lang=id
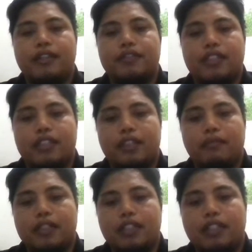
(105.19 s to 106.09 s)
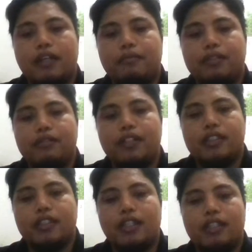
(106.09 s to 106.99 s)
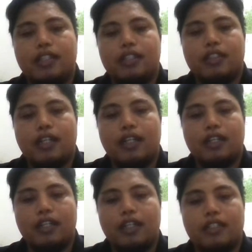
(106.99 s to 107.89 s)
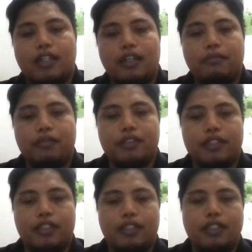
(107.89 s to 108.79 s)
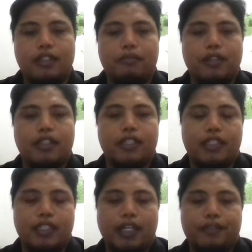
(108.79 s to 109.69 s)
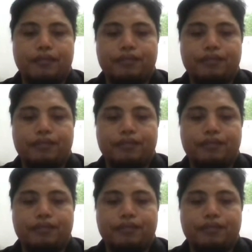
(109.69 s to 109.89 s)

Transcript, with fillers: sistematika penulisan dan terakhir adalah posisi penelitian.